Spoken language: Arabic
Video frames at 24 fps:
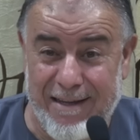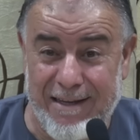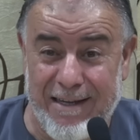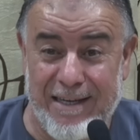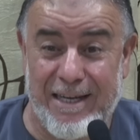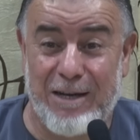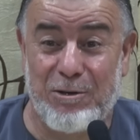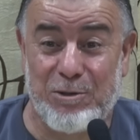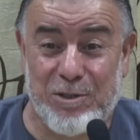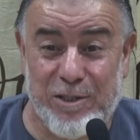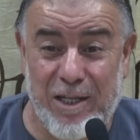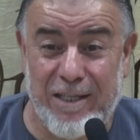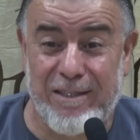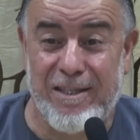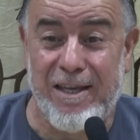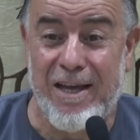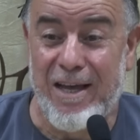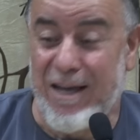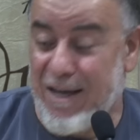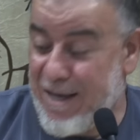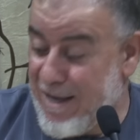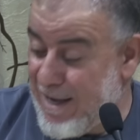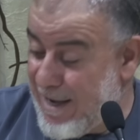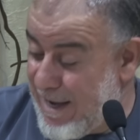إلى وصلت
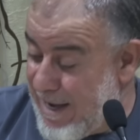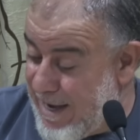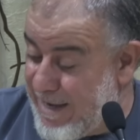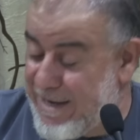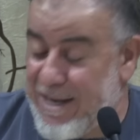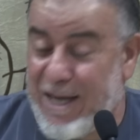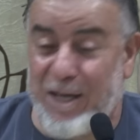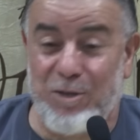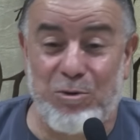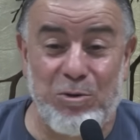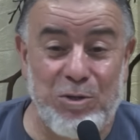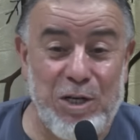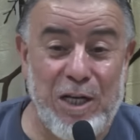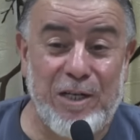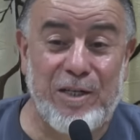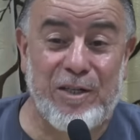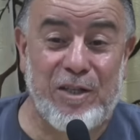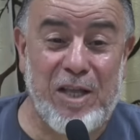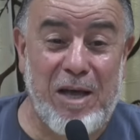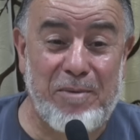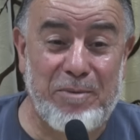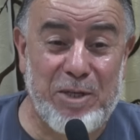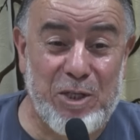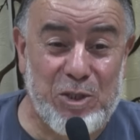ها نحن
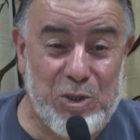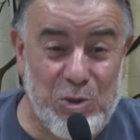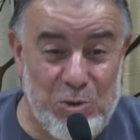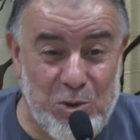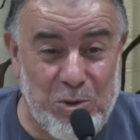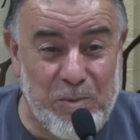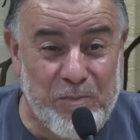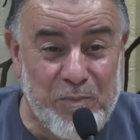نلتمس